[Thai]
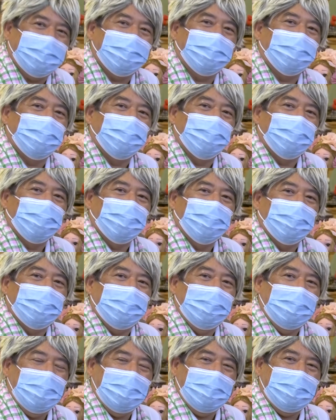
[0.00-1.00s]
คิด
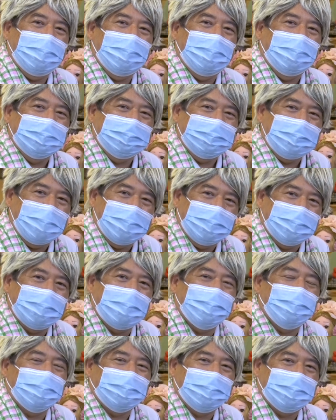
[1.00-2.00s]
และอาจารย์
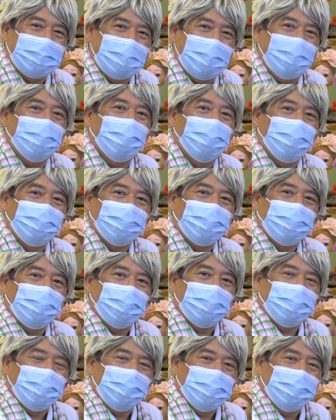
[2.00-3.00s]
กำลังจะ
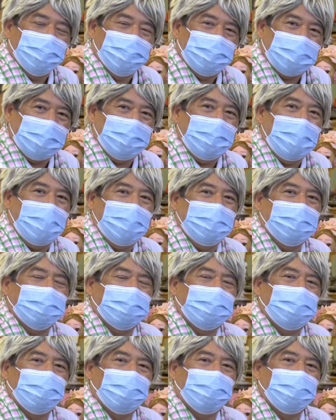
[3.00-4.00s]
ทำประมาณ
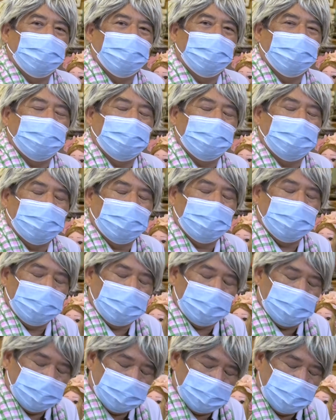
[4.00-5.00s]

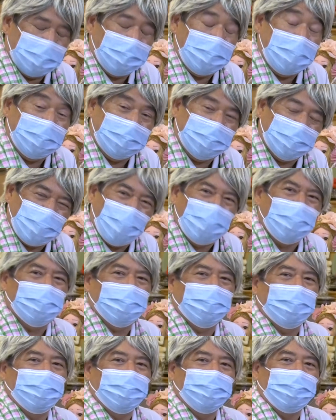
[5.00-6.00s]
ประมาณต้น
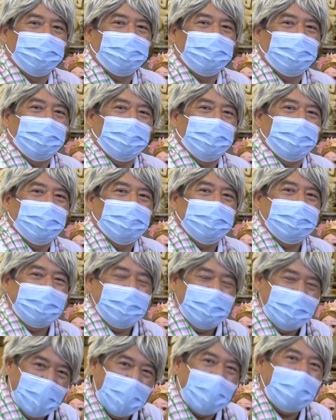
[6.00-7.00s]
เดื
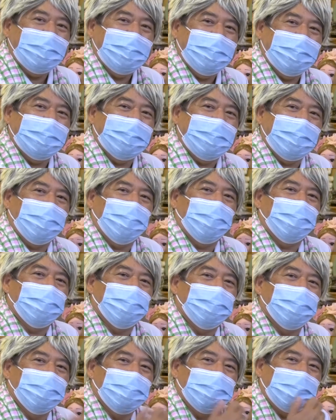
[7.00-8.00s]
อนหน้านี้นะครับ
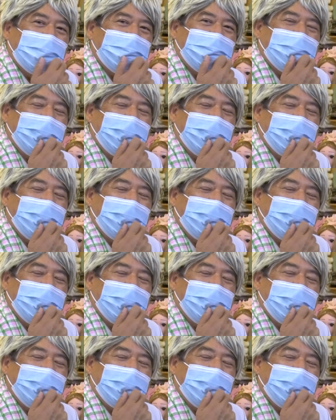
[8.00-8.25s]
เรา